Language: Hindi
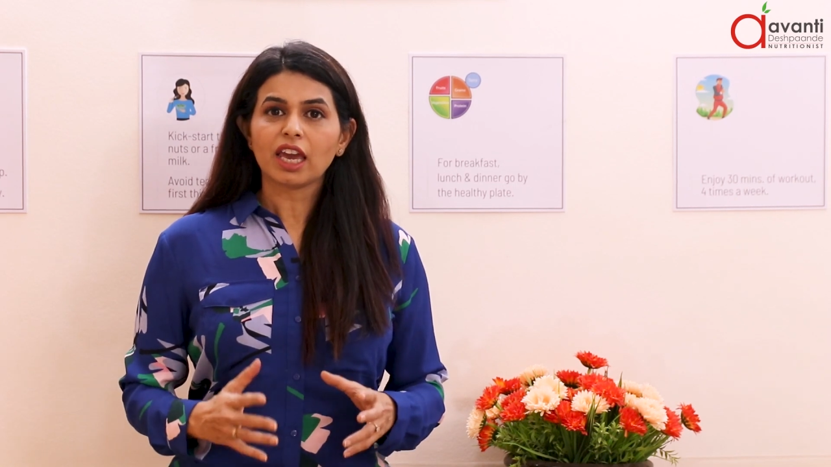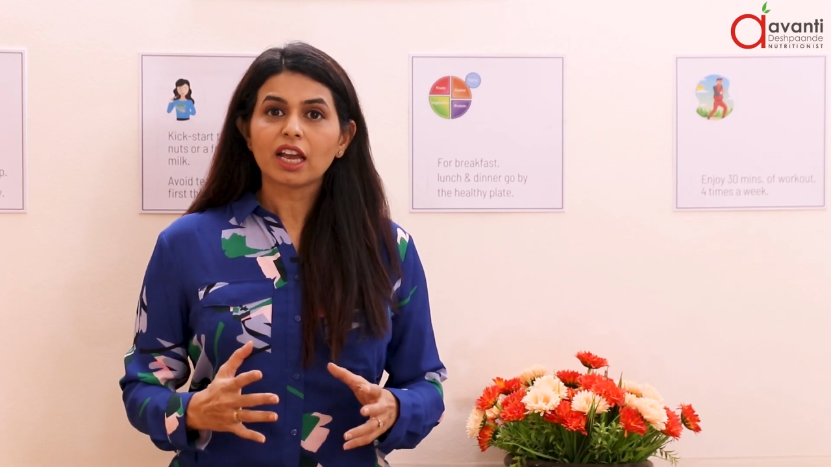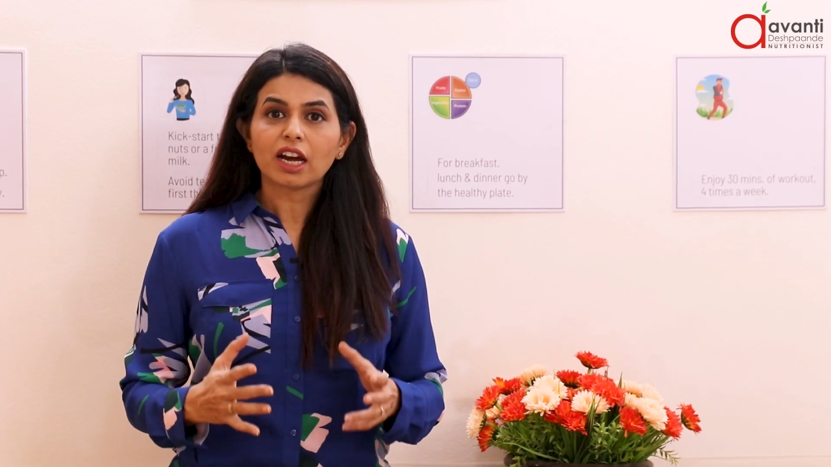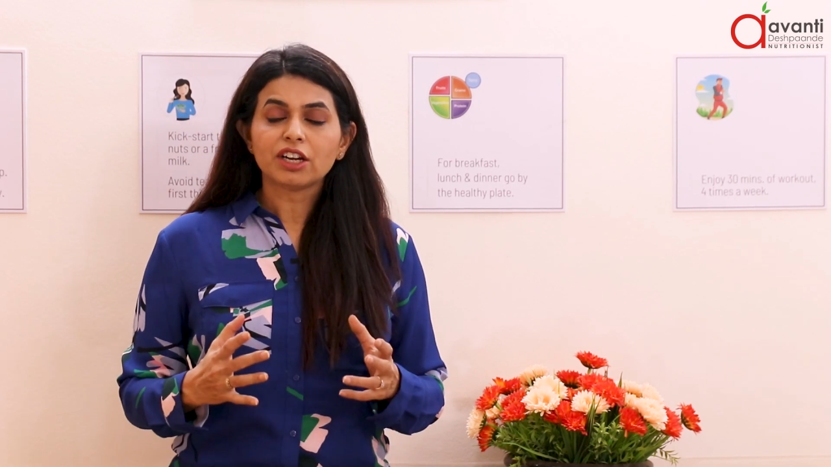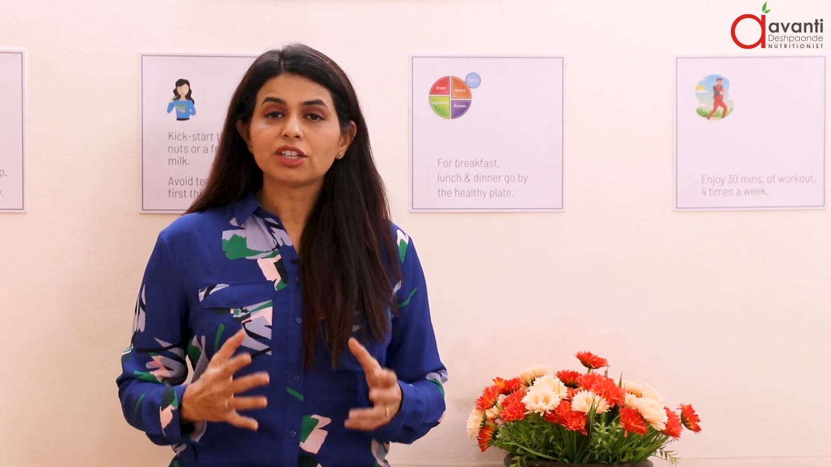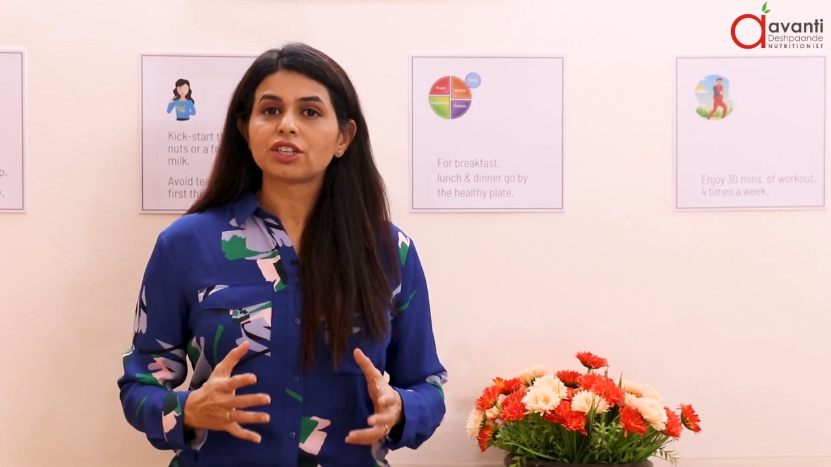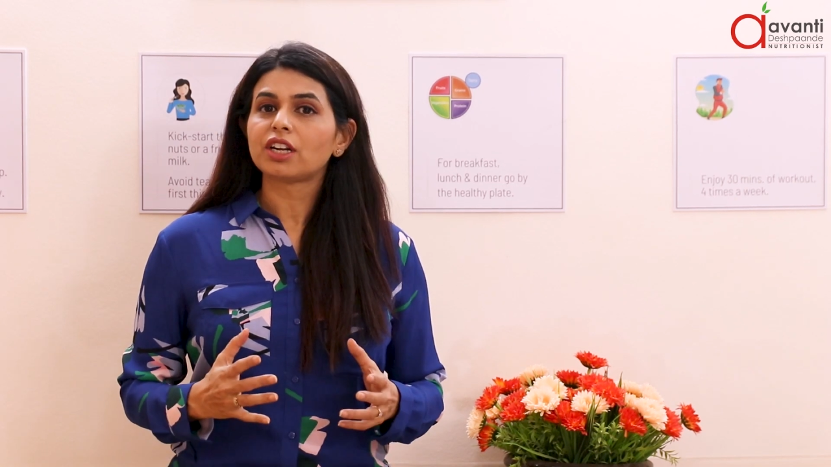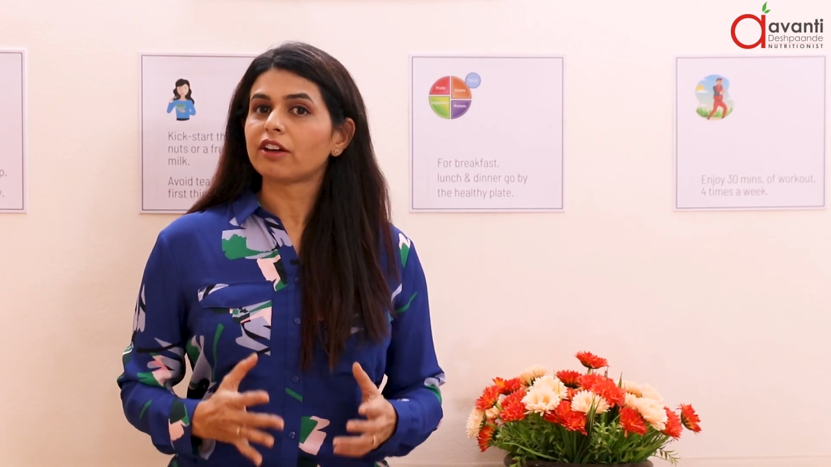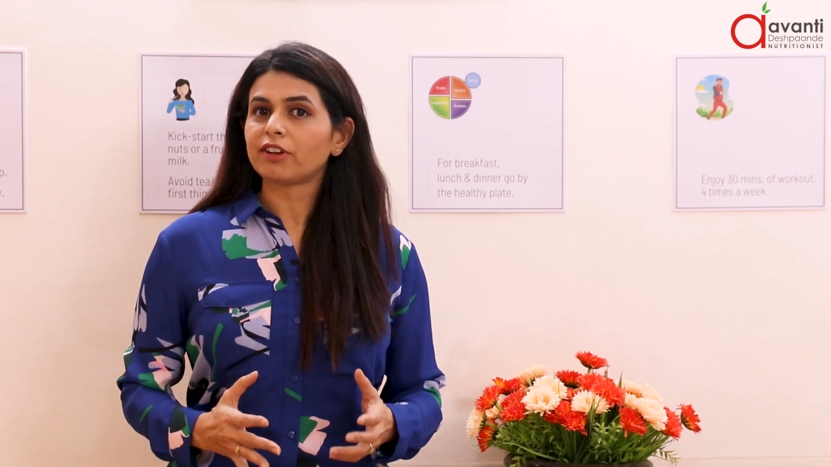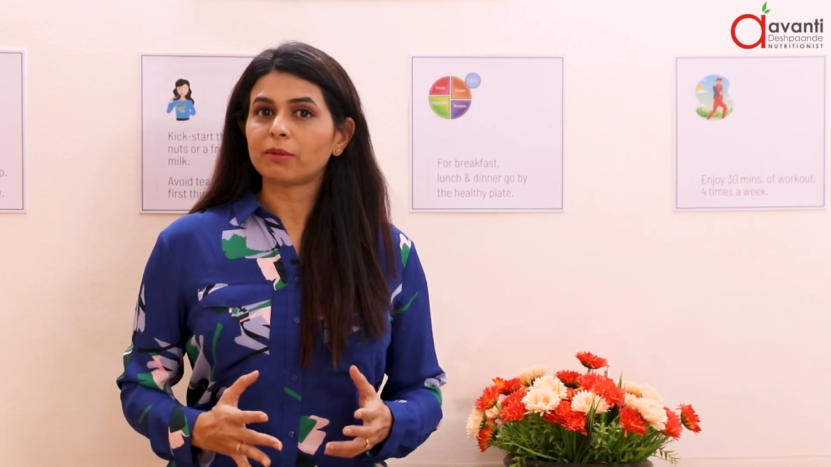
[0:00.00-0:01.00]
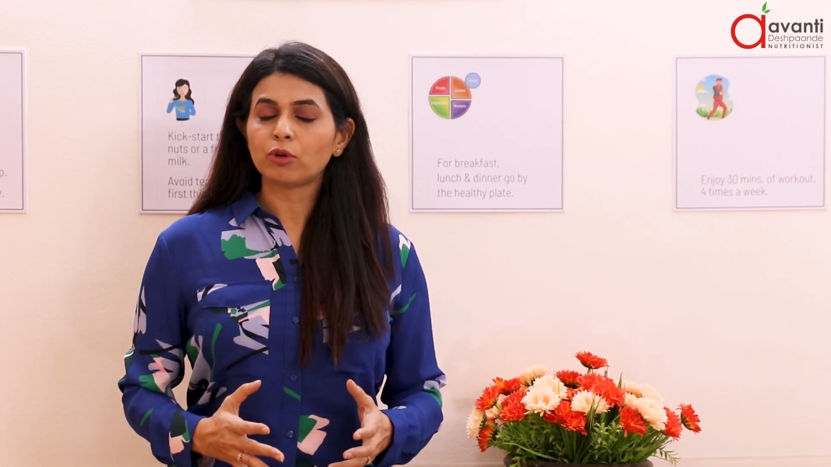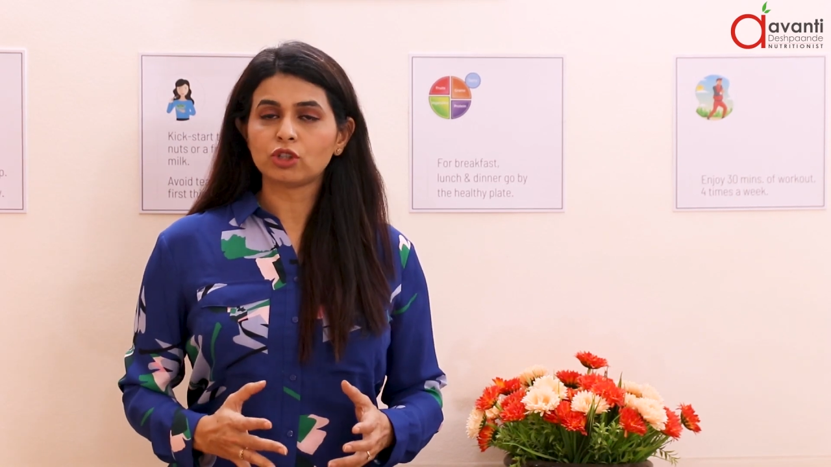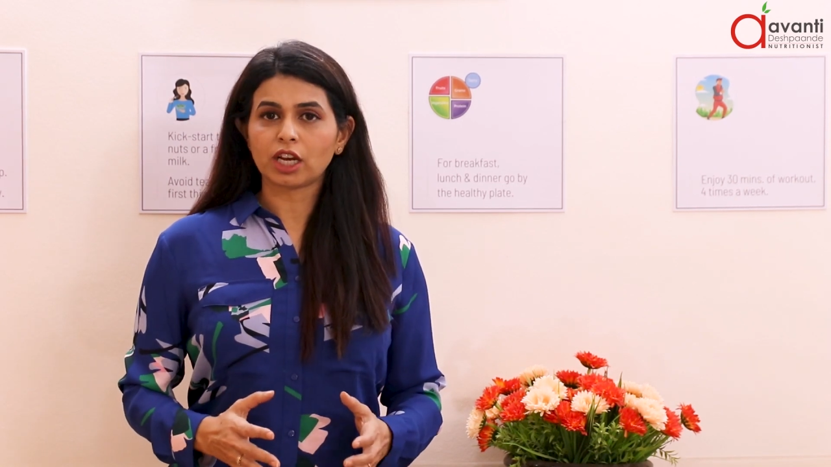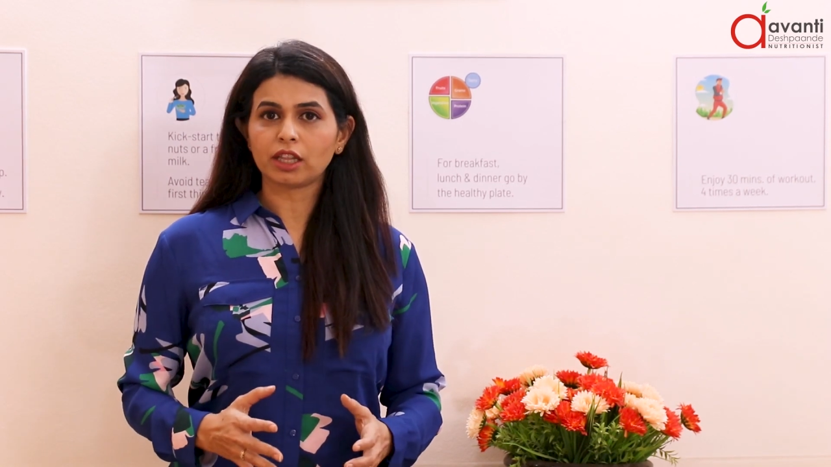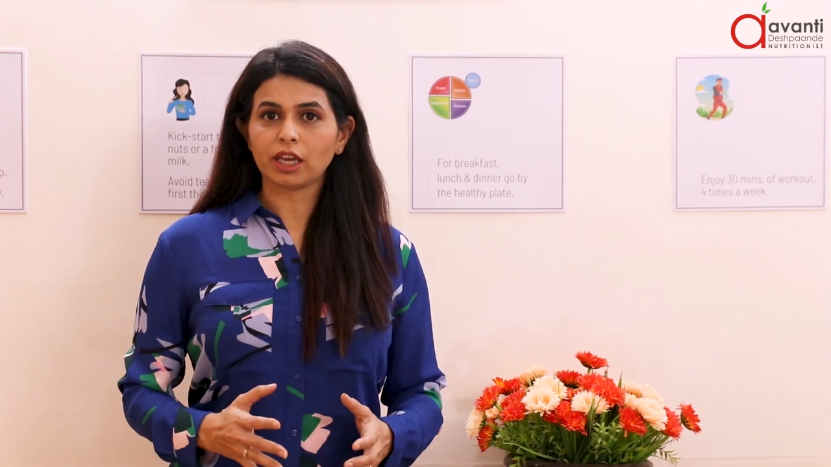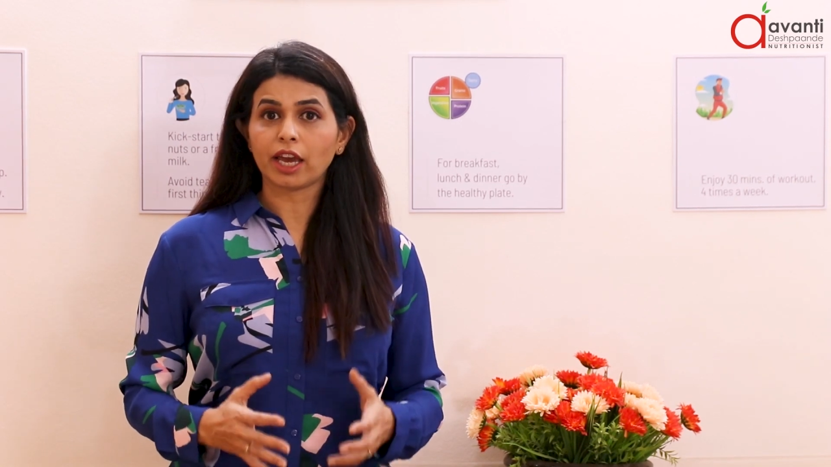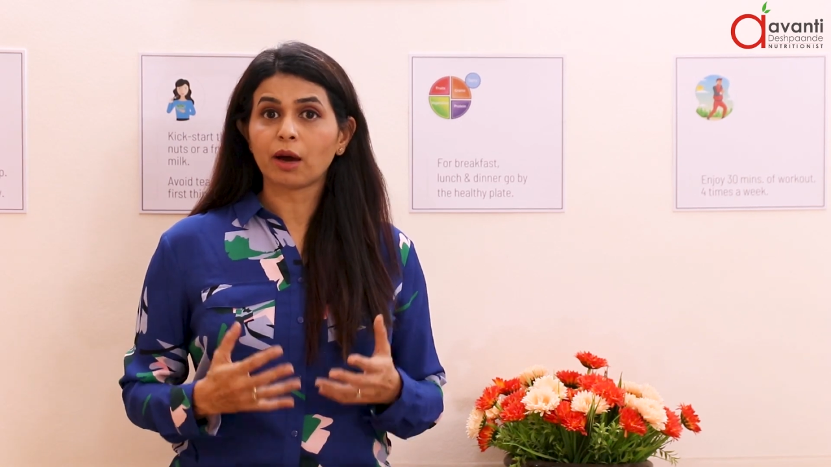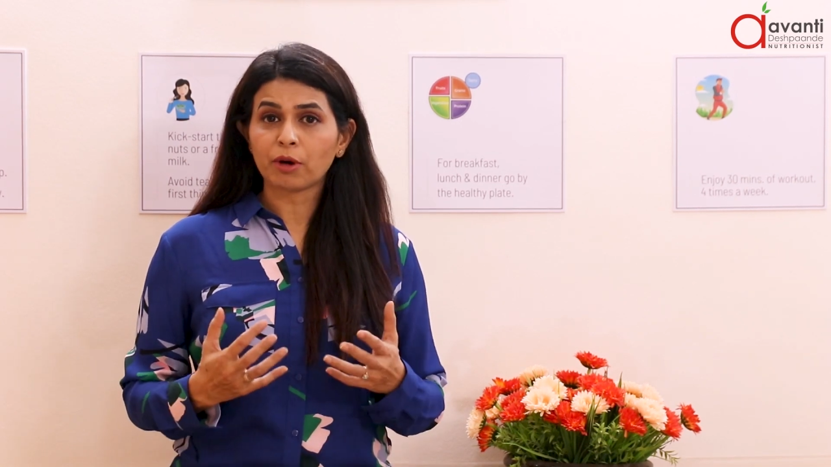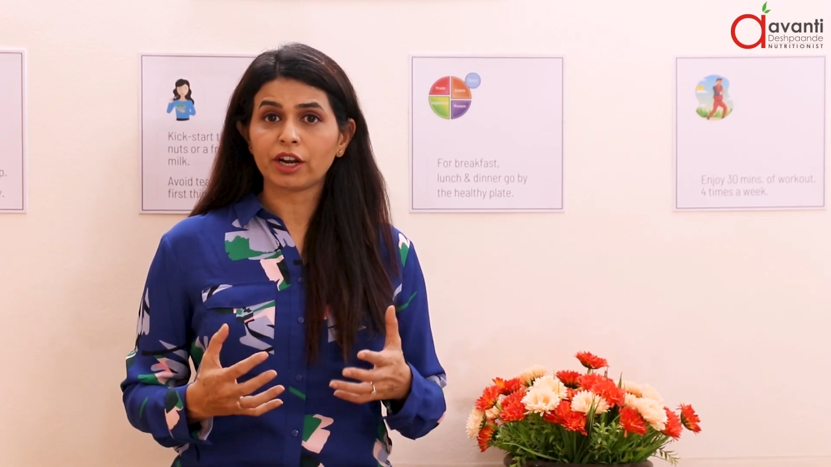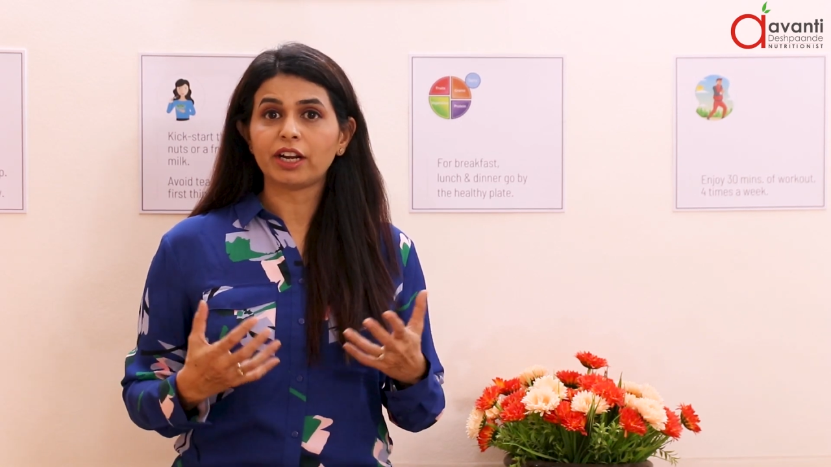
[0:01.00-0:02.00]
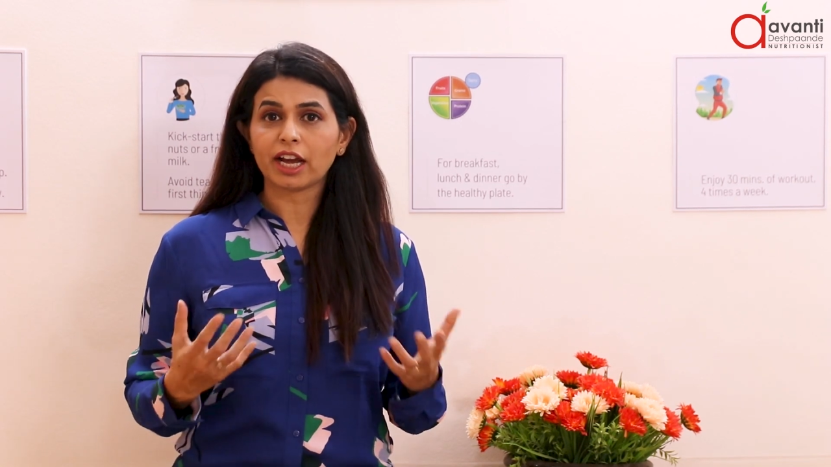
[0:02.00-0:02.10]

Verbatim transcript: एक कंडीशन डेवलप हो जाती है हमारे